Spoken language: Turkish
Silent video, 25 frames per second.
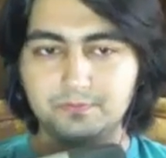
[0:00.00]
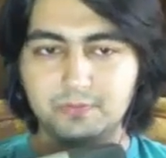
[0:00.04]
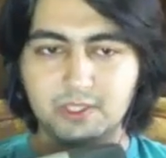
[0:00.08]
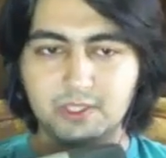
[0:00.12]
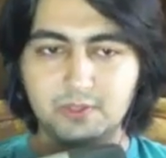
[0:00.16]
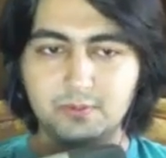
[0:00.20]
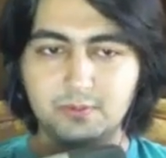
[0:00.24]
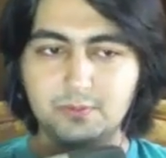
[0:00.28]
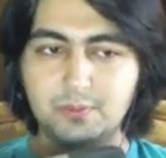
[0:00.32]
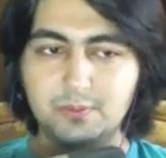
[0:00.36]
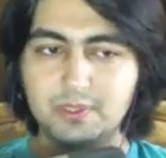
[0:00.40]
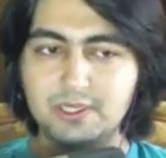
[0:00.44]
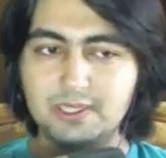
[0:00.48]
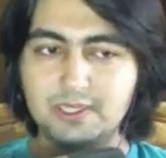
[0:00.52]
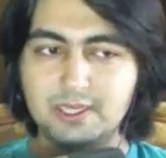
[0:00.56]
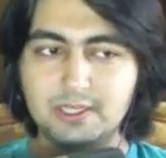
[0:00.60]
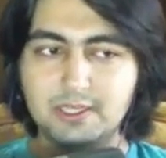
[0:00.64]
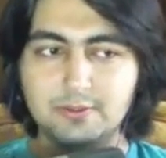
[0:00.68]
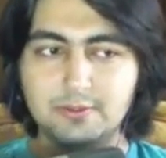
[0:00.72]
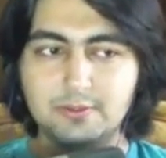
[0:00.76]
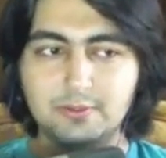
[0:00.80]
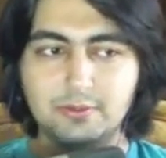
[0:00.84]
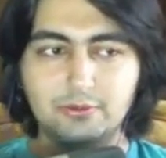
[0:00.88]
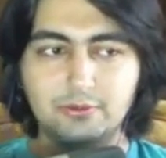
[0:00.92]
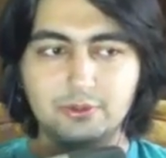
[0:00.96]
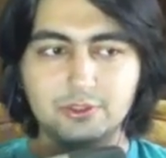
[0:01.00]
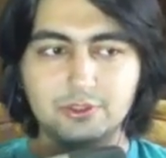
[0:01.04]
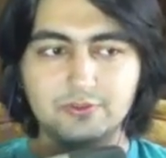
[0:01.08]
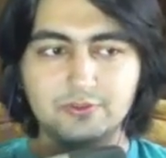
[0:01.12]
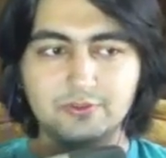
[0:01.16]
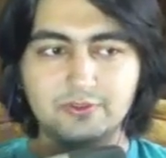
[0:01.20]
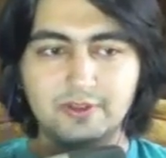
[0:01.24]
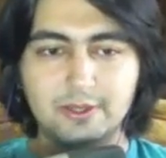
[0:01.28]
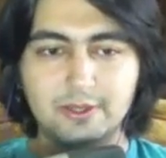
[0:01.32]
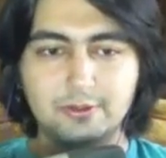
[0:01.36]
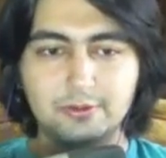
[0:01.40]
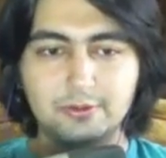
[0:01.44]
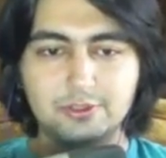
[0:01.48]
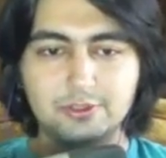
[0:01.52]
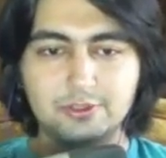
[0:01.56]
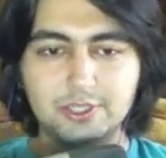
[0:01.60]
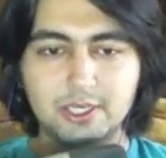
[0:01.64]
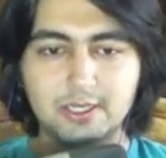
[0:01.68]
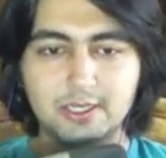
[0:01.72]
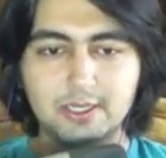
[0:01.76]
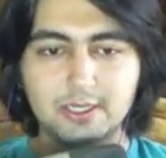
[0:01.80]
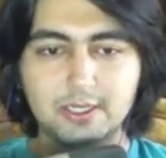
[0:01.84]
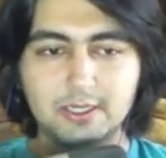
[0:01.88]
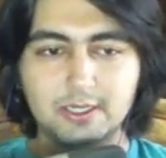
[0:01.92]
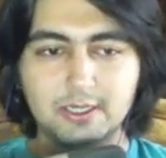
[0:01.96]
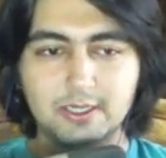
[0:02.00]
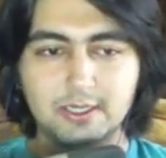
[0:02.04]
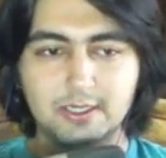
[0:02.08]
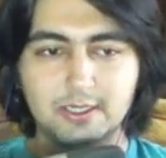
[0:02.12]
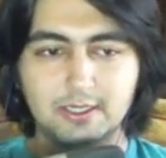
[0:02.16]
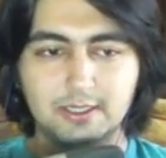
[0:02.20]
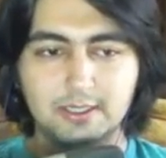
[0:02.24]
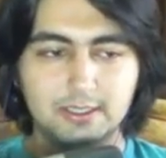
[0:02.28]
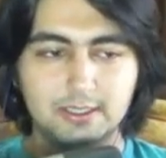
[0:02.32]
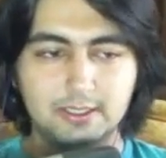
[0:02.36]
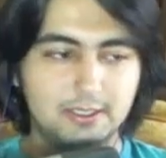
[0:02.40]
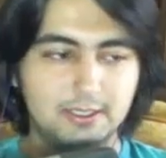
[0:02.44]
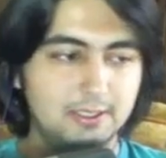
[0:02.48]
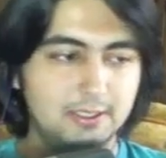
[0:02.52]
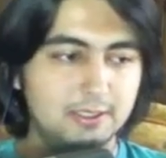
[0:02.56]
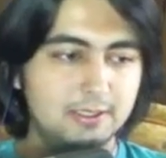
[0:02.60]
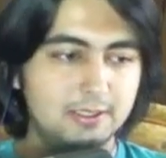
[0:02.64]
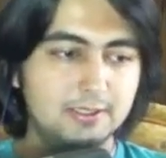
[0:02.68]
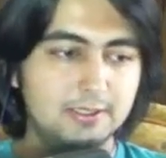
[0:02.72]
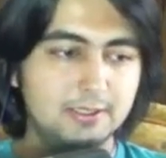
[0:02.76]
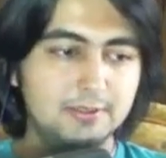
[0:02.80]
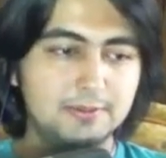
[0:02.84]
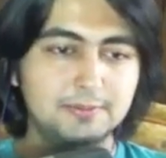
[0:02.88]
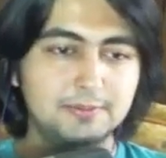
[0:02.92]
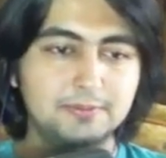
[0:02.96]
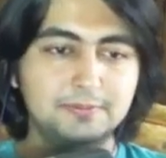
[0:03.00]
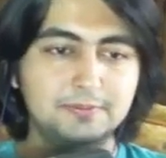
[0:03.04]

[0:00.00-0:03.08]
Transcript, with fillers: yeni bilgilendirme videosu falan olacak. Ee,